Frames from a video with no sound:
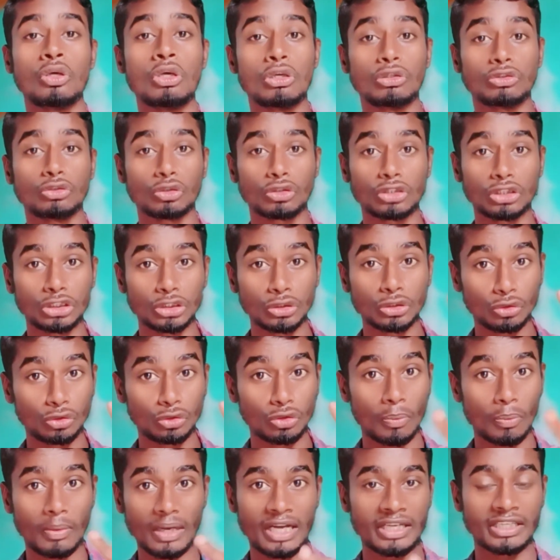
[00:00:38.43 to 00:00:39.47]
जो कि जियो दो
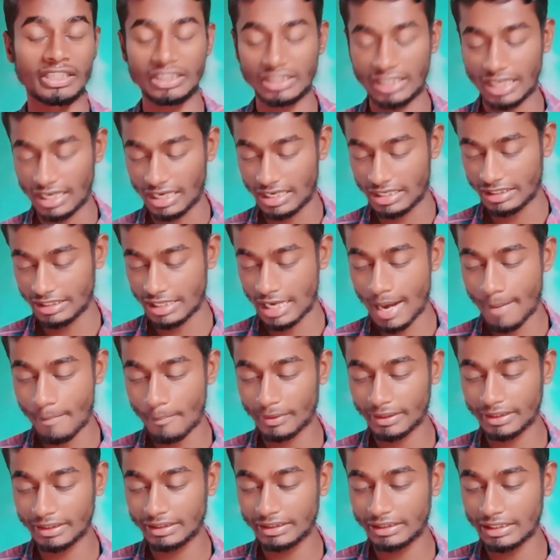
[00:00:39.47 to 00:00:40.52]
प्लान निकाले यहाँ पर
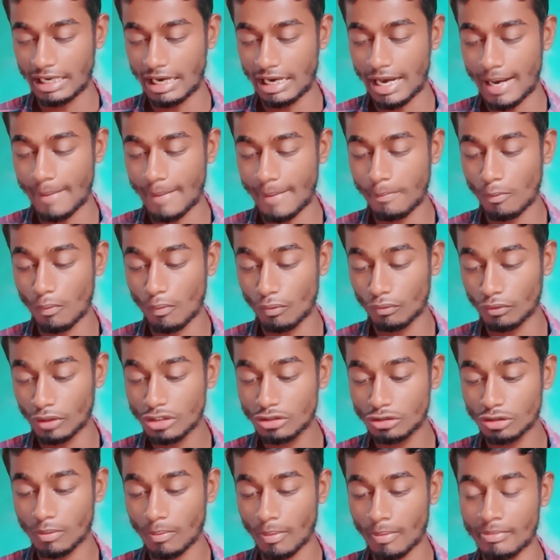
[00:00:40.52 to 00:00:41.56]
देखिए आपको उन्नीस
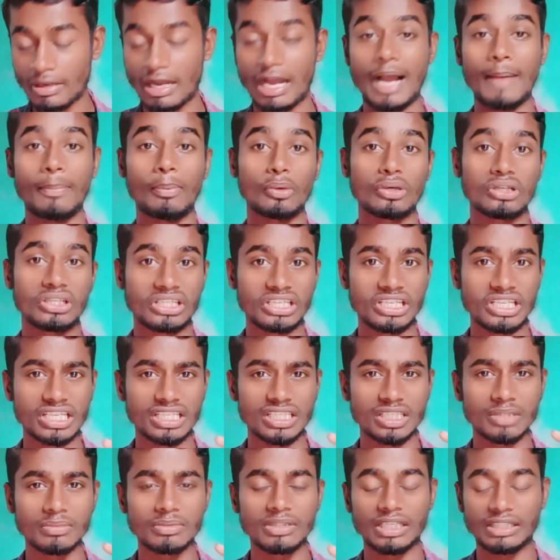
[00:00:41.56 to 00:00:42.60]
रुपये में आपको डेढ़ जीबी
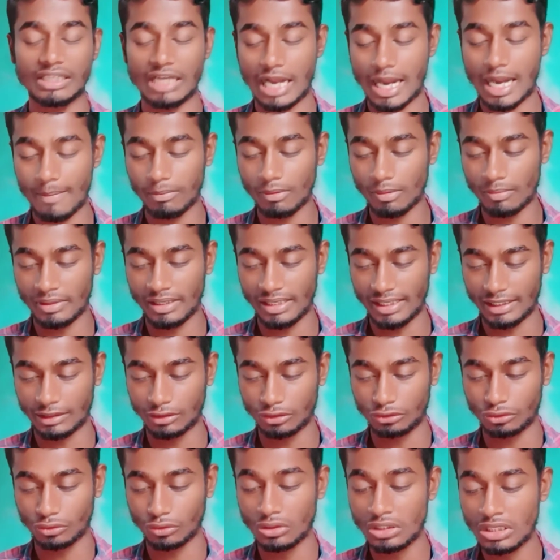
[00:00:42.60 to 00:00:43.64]
डाटा आपको मिलेगा दोस्तों
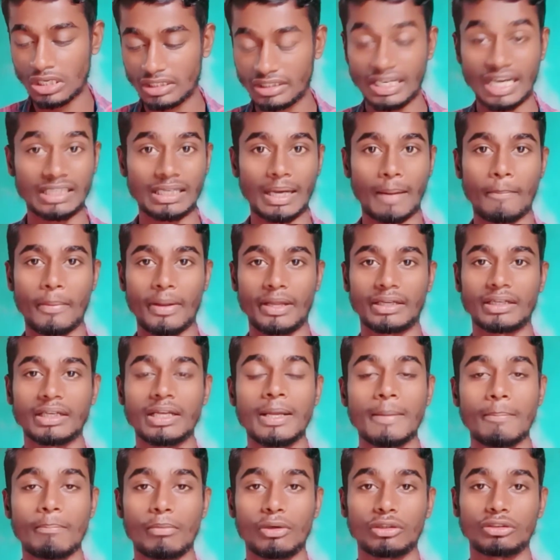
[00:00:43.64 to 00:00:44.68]
डाटा पैक
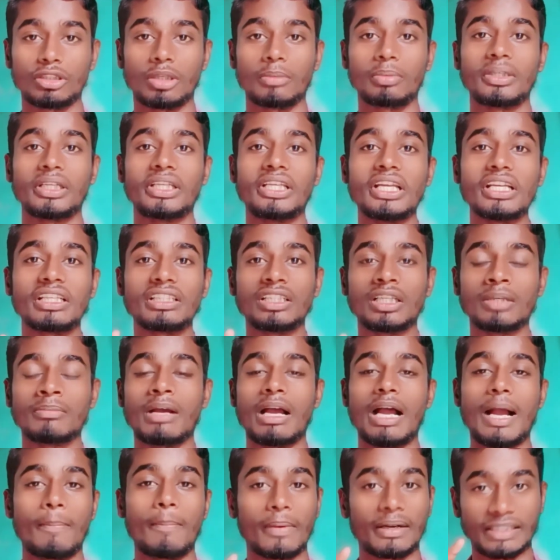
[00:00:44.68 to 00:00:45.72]
मतलब कि एक दिन में
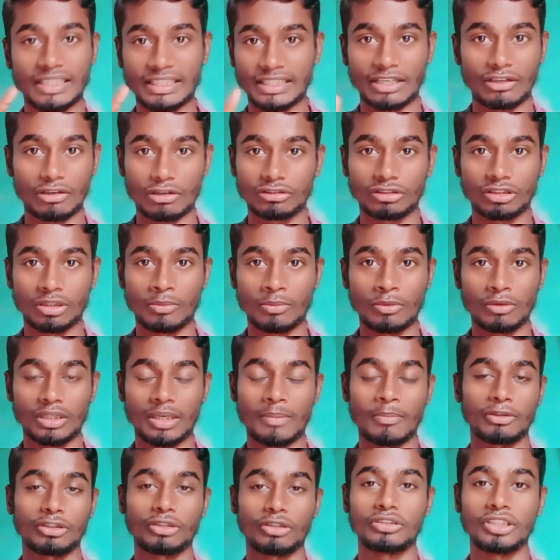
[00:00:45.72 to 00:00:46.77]
आपका डाटा खत्म हो गया
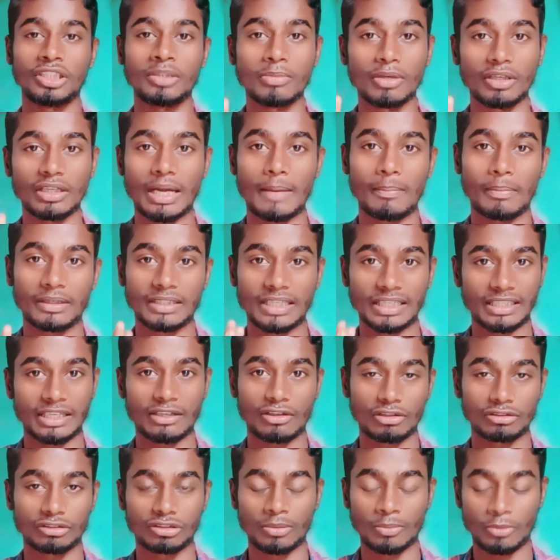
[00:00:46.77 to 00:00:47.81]
मतलब दिन भर का आपका डाटा
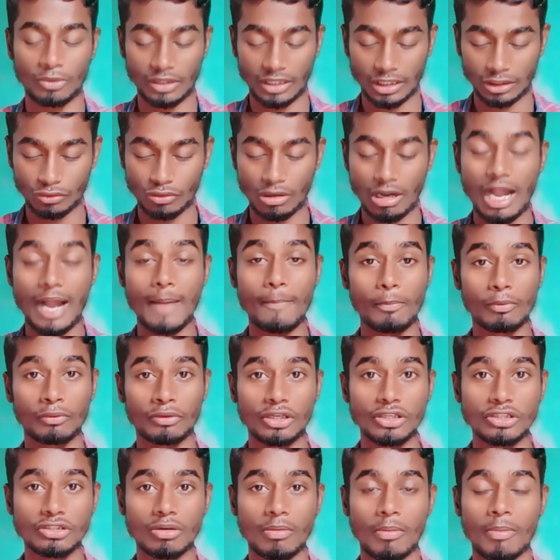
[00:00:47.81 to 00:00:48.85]
खत्म हो गया तो आप उन्नीस
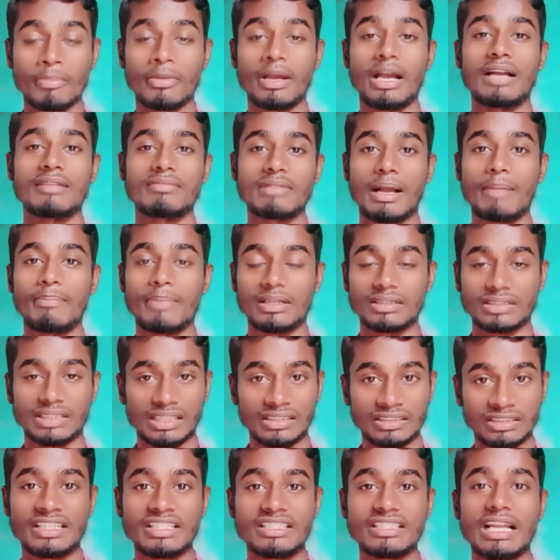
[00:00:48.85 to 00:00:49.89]
रुपये में आप आसानी
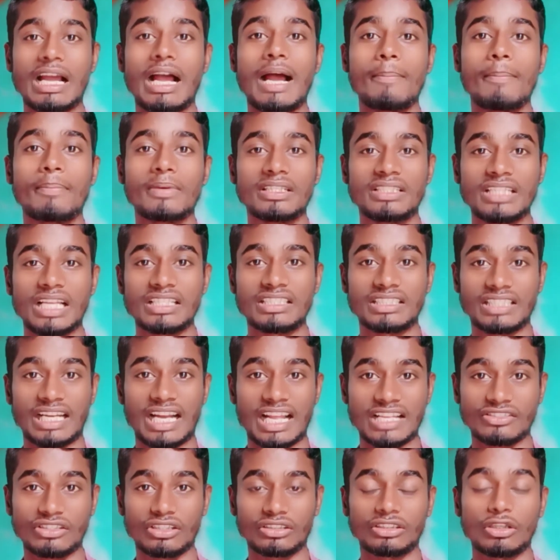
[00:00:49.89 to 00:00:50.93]
से आप रिचार्ज करा
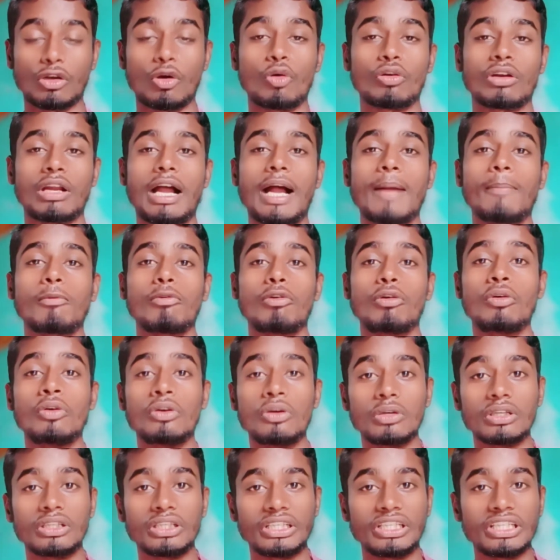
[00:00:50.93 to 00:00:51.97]
सकते हो और आपको
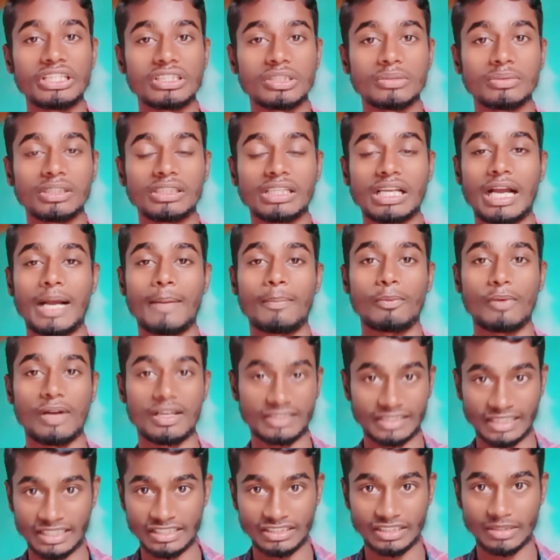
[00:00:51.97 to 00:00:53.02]
डेढ़ जी डेटा आपको आसानी
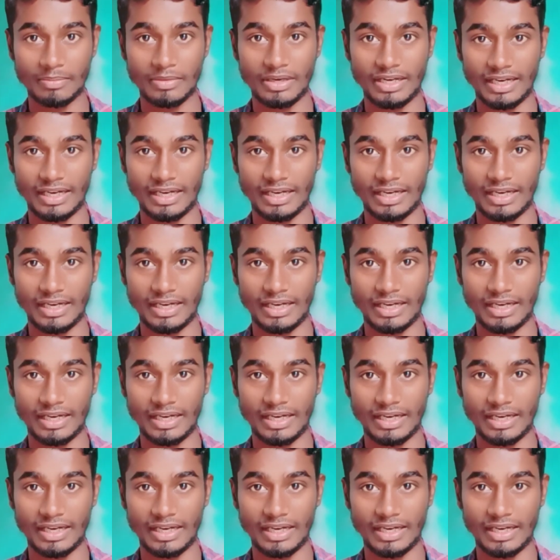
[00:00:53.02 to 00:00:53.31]
से मिलेगा